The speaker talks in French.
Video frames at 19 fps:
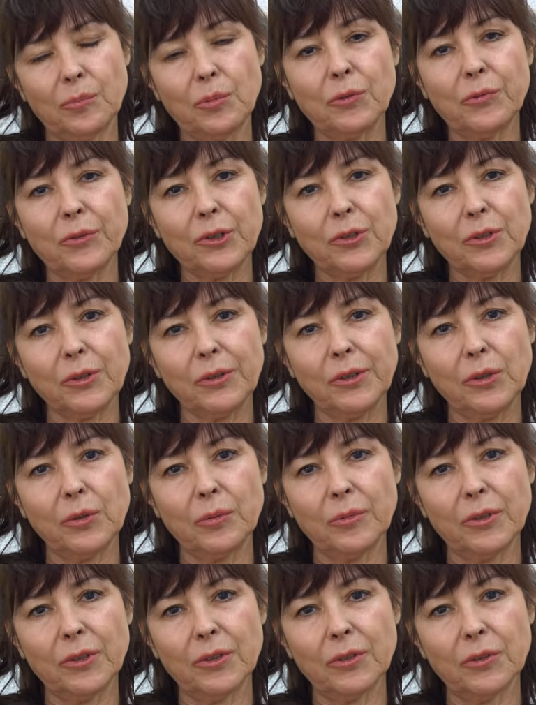
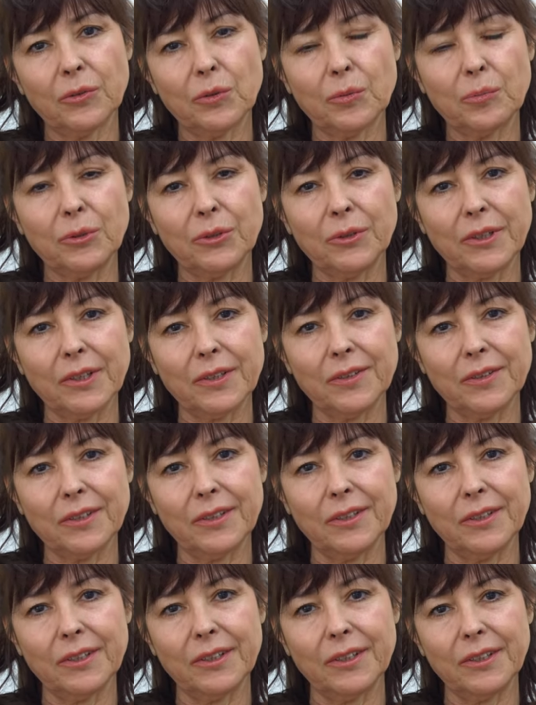professionnellement depuis une
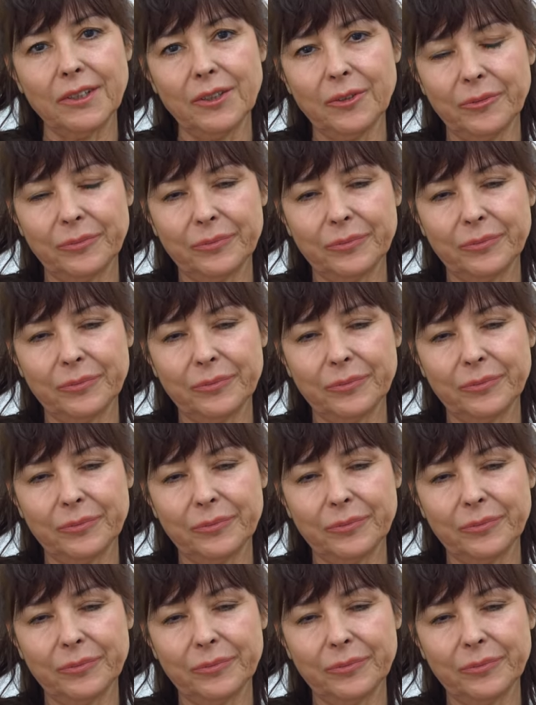quinzaine d'années.